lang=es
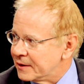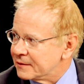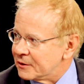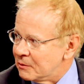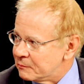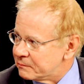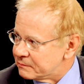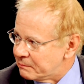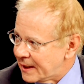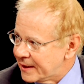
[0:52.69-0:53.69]
de cómo
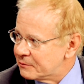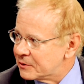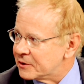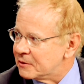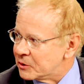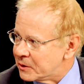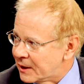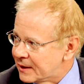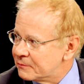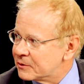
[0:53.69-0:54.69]
va el libro, de cómo lleva
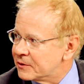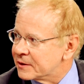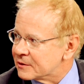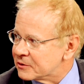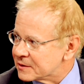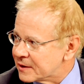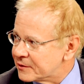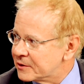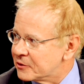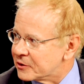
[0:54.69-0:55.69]
el libro, de qué es lo que está
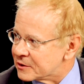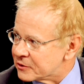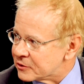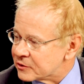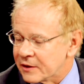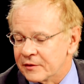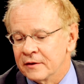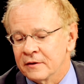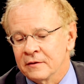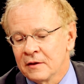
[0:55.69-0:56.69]
haciendo, de qué es lo que no está
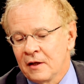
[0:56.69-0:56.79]
haciendo.